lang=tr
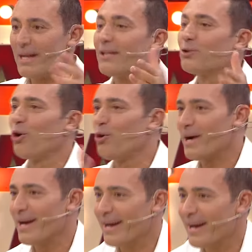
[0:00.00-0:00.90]
mi? Doğu
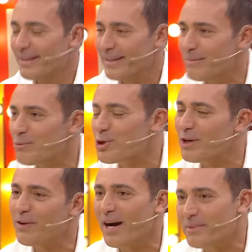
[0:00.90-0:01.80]
bana geldi.
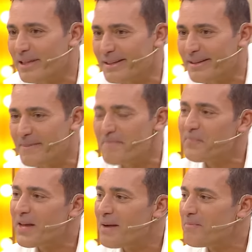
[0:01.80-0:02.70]
Mustafa abi dedi.
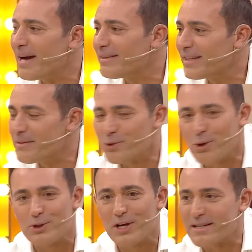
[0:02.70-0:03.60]
Ben dedi bir
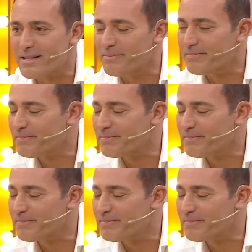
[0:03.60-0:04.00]
söz yazdım.